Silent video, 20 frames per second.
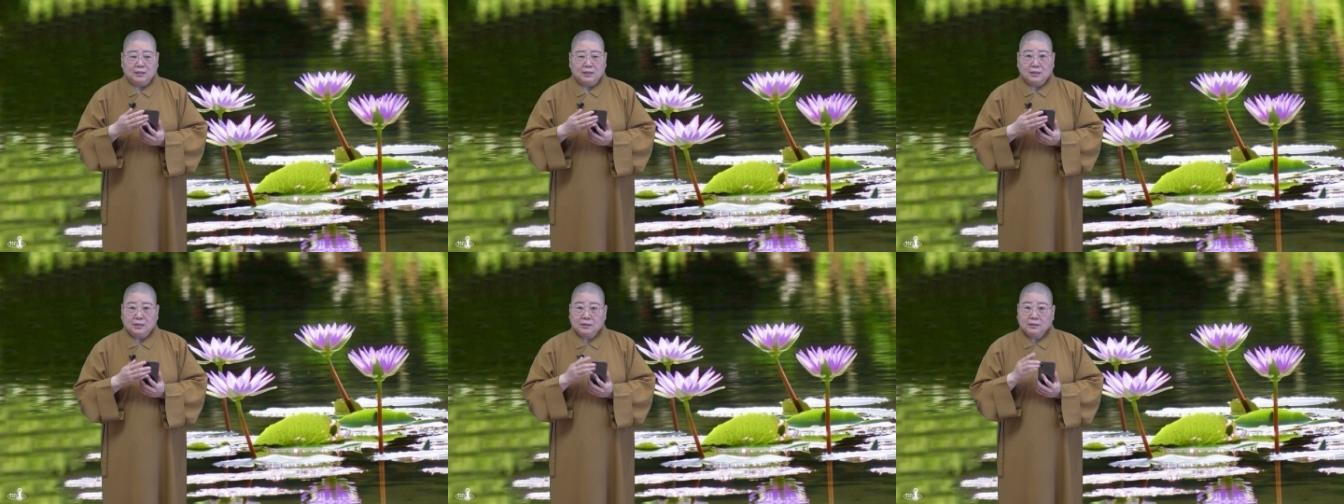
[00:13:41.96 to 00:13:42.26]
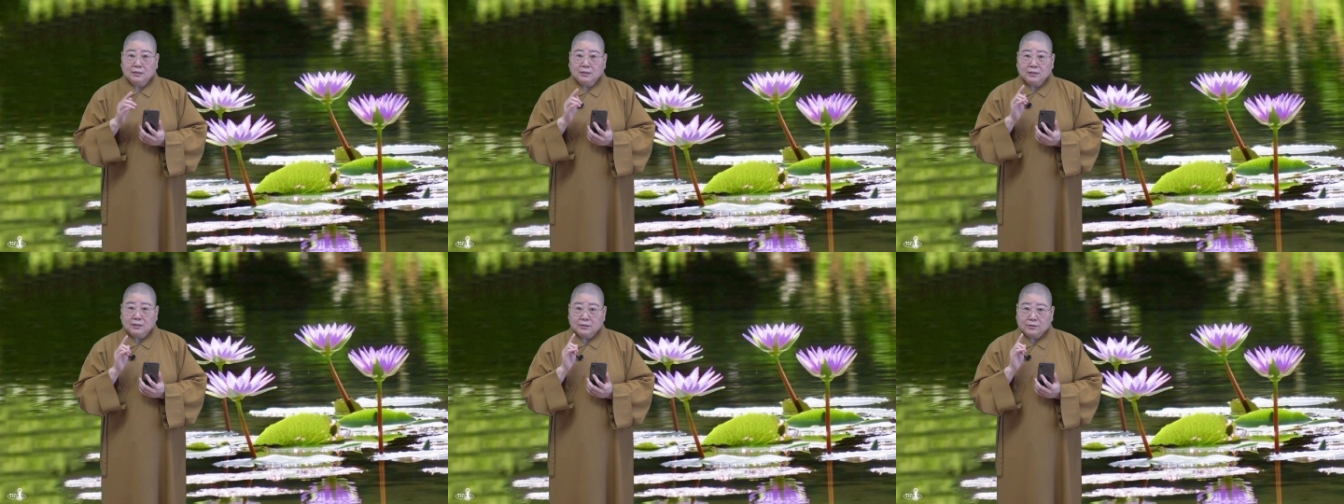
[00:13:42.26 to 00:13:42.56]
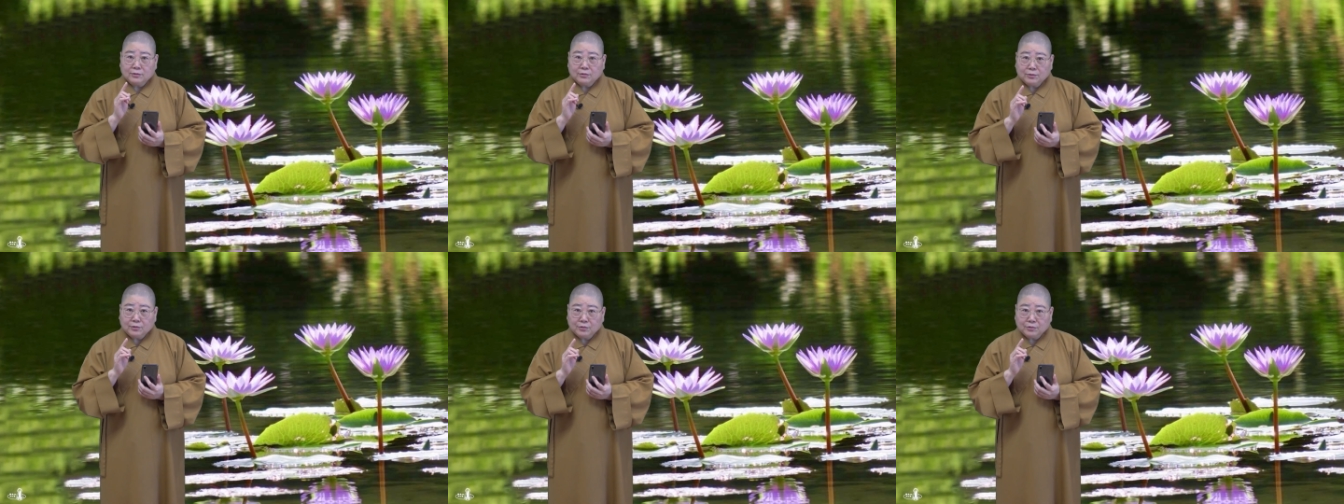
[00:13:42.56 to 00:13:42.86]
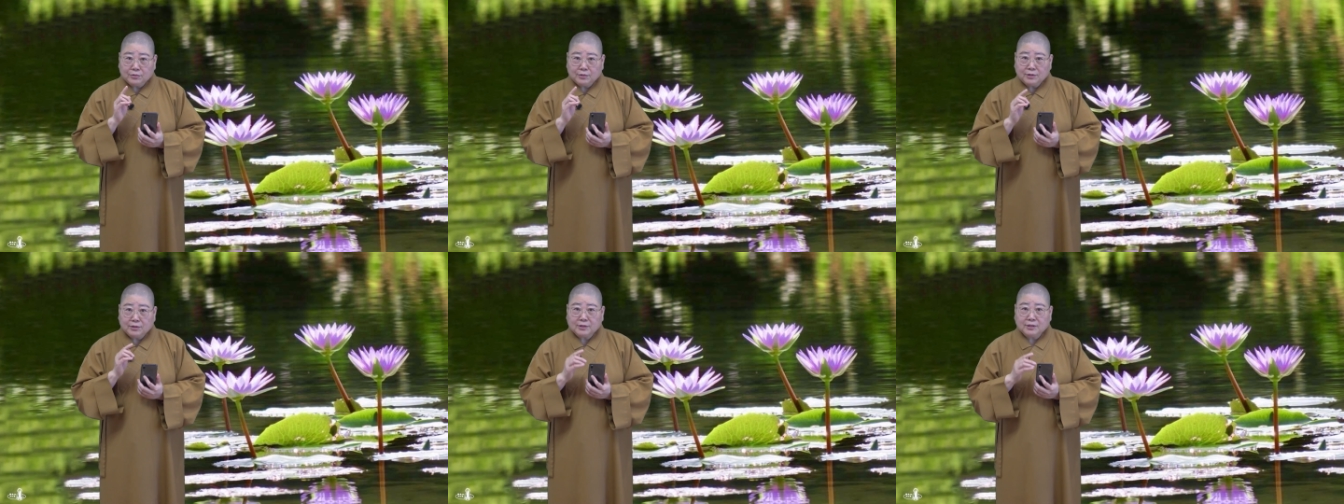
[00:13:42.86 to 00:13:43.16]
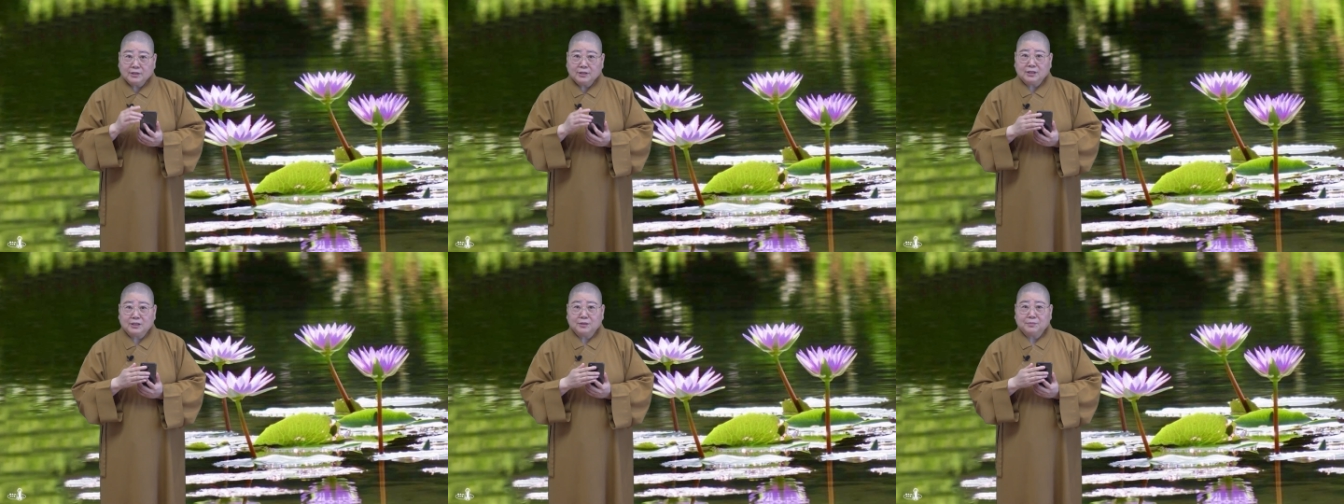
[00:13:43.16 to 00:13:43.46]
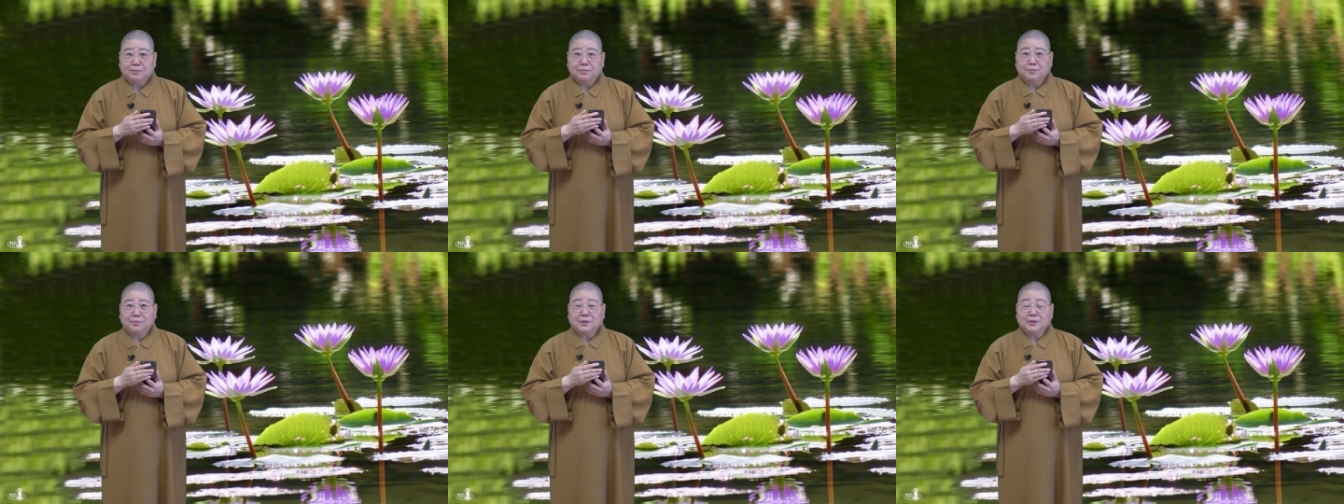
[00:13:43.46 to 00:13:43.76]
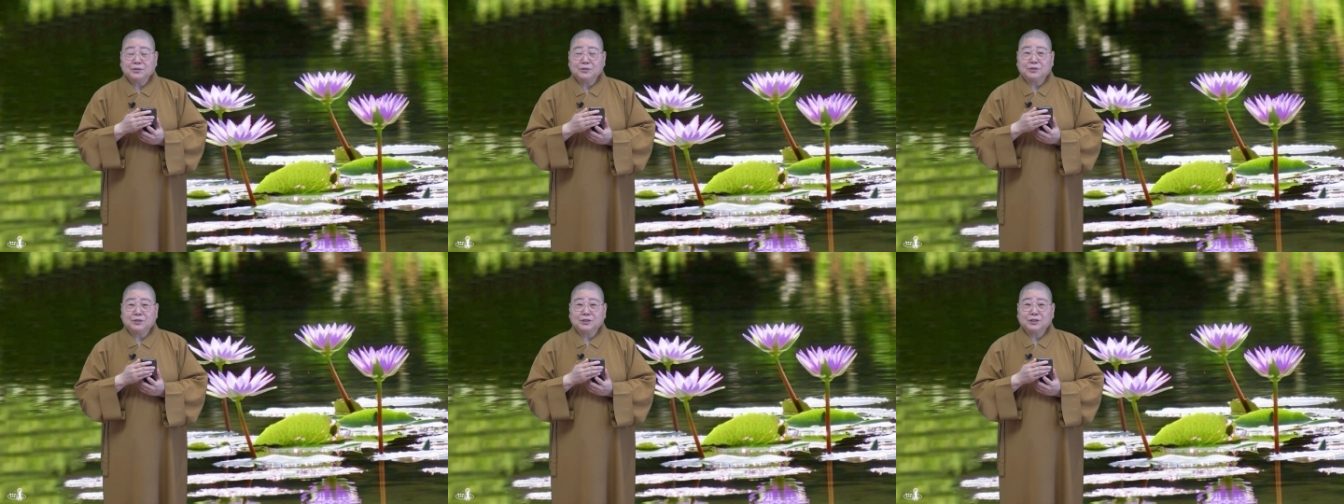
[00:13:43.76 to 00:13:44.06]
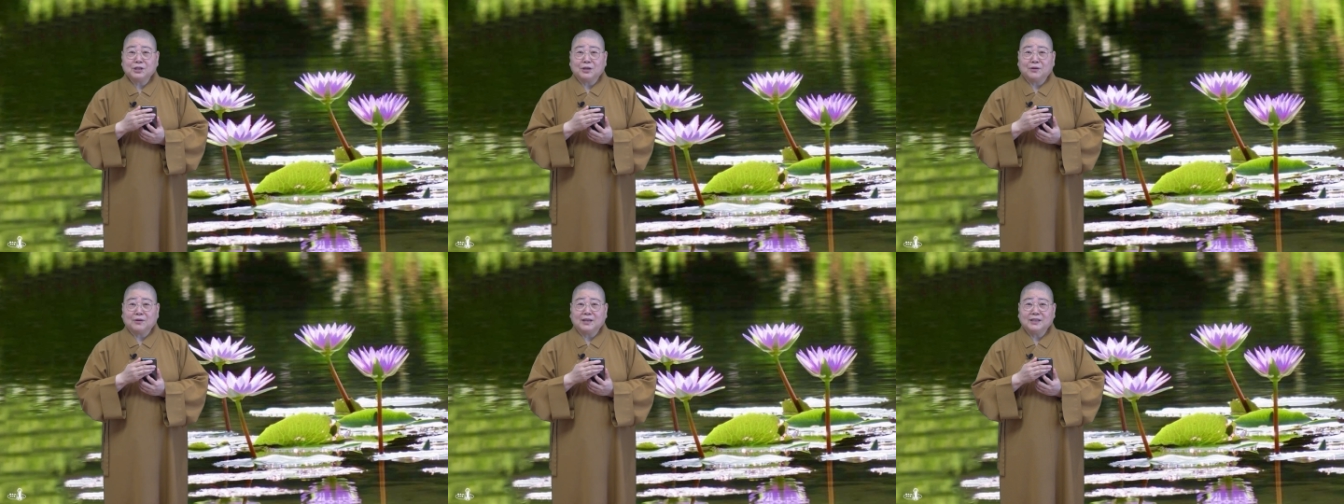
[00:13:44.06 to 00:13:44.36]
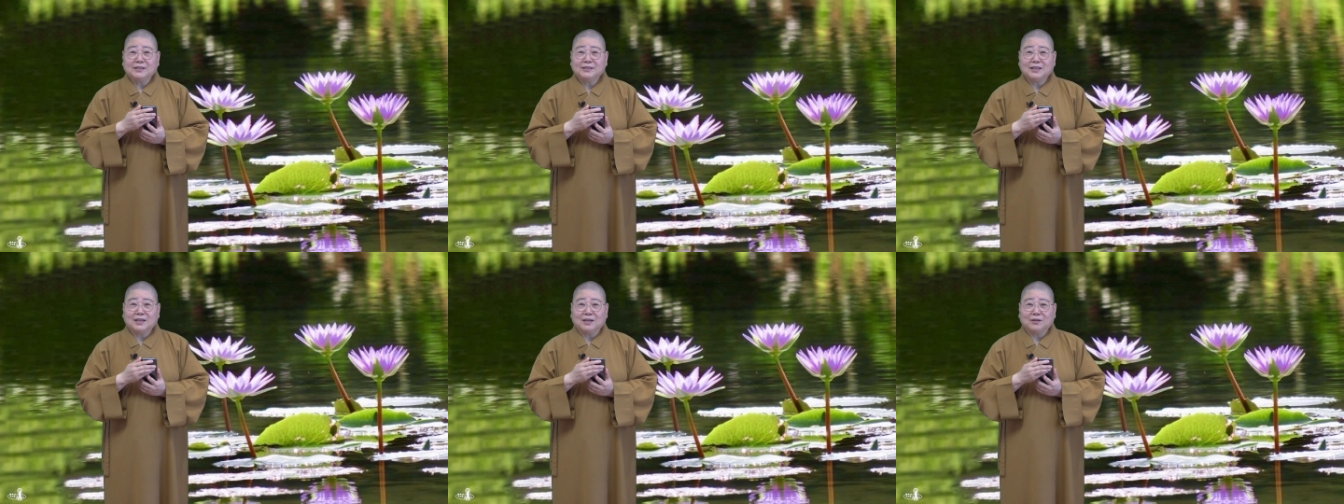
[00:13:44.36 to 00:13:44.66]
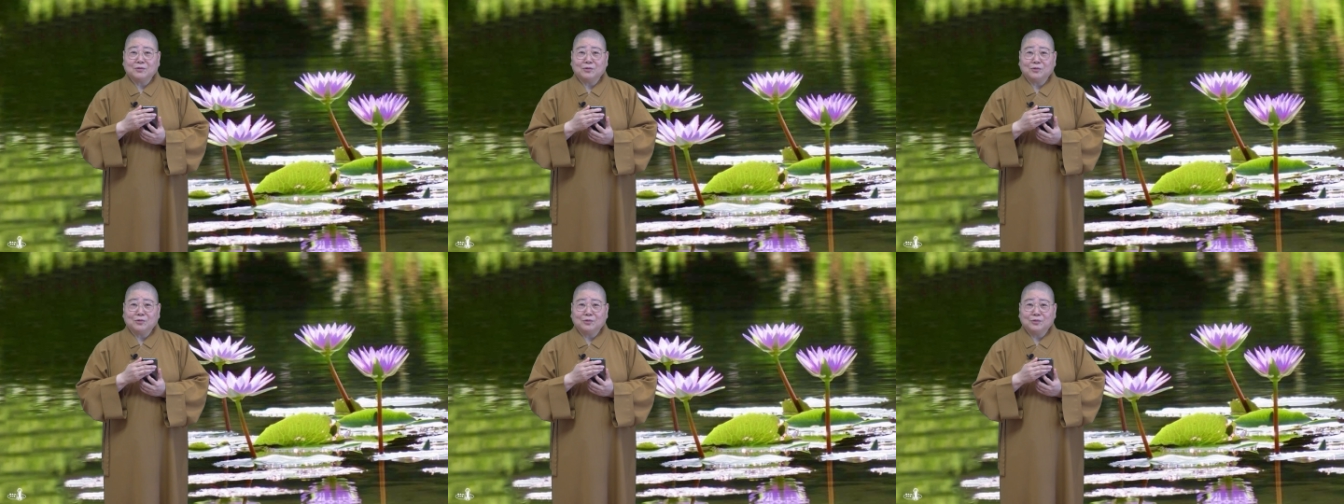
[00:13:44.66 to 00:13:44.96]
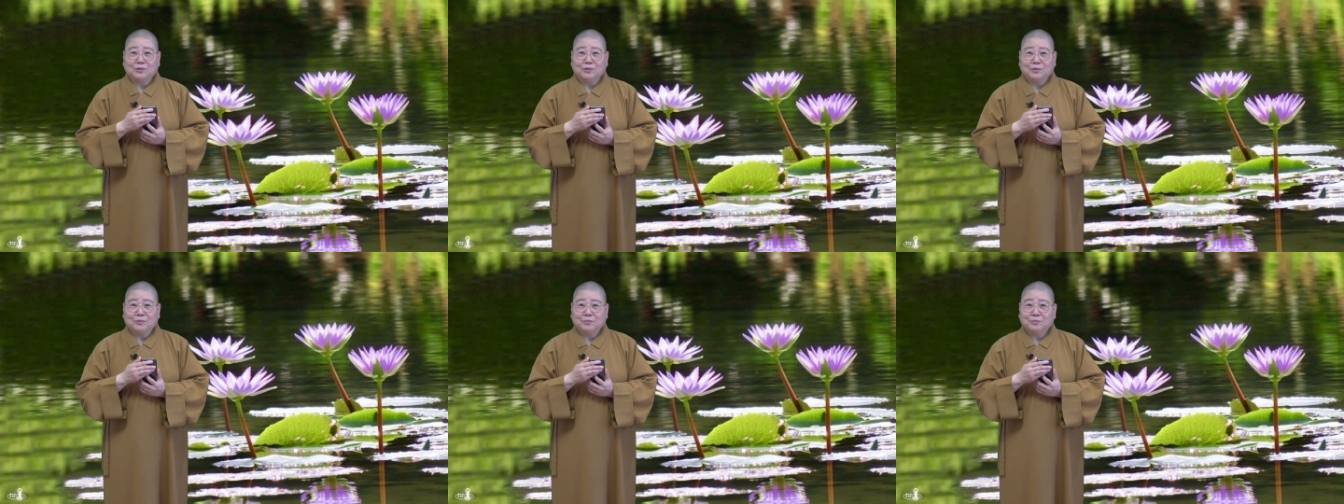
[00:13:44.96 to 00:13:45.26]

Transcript: 哎，对哦，要跟你的朋友的小孩讲哦。